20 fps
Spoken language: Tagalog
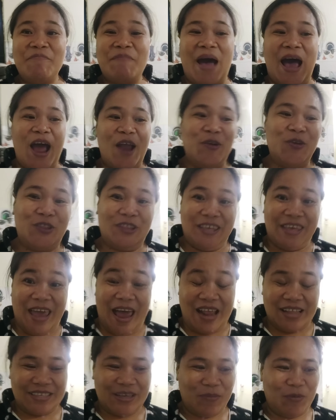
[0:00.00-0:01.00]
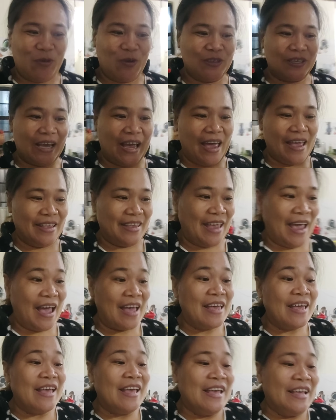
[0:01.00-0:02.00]
ang mga Nepali kasi, once na
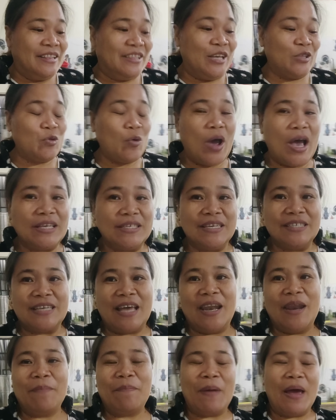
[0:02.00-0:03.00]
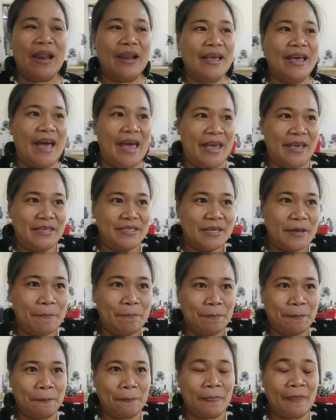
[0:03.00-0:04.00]
pumunta sila sa ganyan mga kainan-kainan,
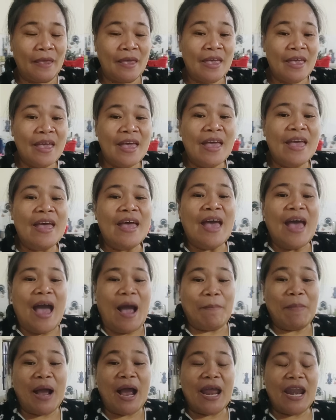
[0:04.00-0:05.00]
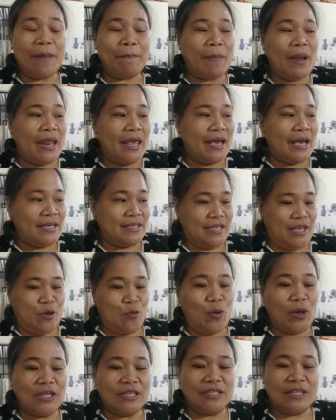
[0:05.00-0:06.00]
walang mga, wala bang mga
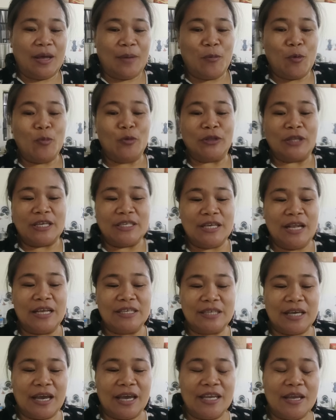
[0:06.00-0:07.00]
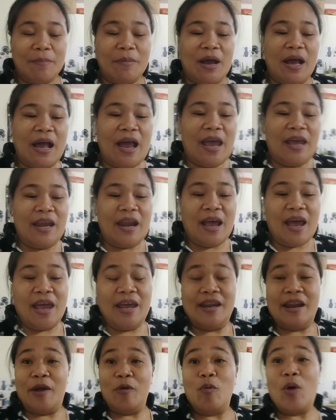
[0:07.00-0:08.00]
balot-balot ba? Ay, anong
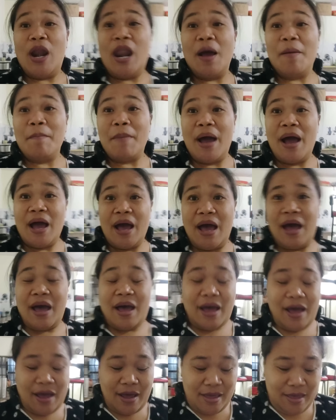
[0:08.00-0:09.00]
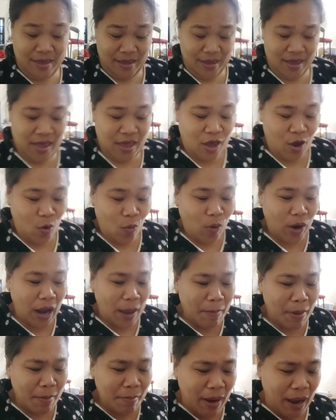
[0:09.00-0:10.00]
tawag doon? Walang take-out,
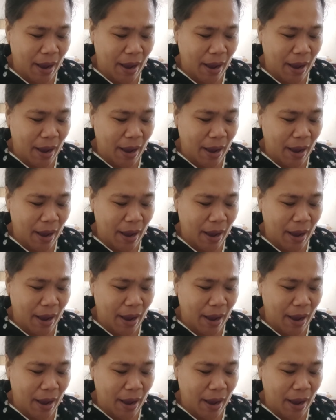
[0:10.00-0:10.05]
take-out.